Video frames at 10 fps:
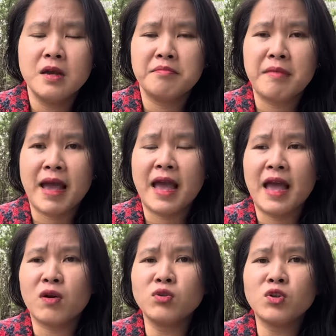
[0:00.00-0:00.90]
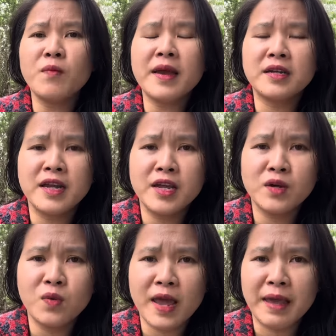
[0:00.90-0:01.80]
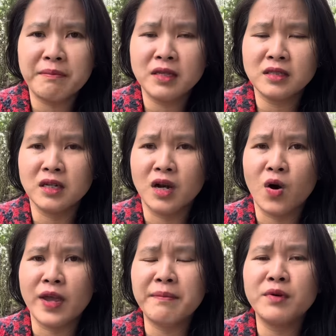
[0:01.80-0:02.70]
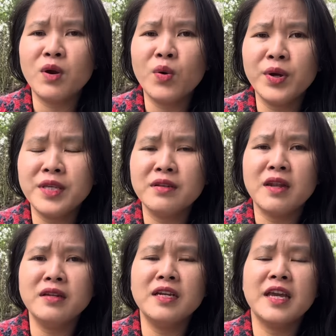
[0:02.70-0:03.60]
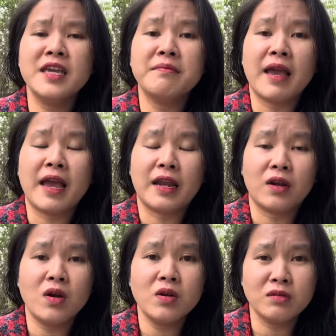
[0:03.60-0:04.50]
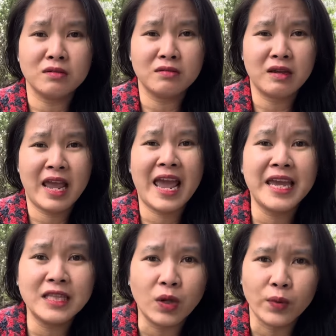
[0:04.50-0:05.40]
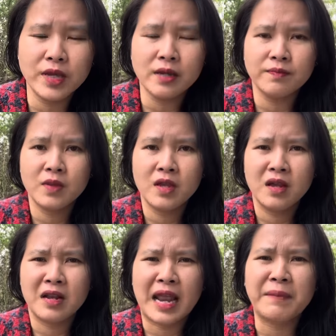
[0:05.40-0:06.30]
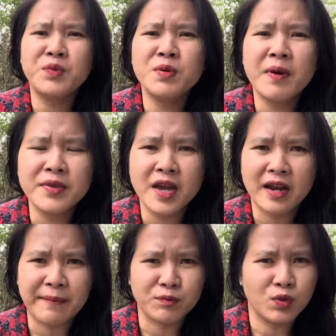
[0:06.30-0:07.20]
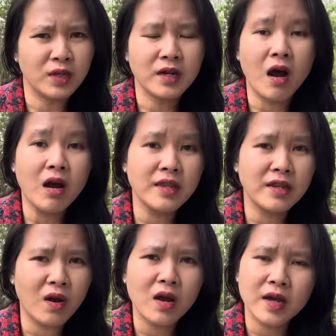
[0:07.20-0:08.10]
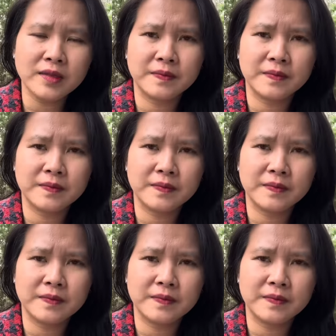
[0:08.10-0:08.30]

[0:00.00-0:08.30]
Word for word: mà con chó vét rê của em á, từ hồi em nuôi cho đến khi mà nó được 2 tuổi á, là em chưa bao giờ làm chuyện đó với nó hết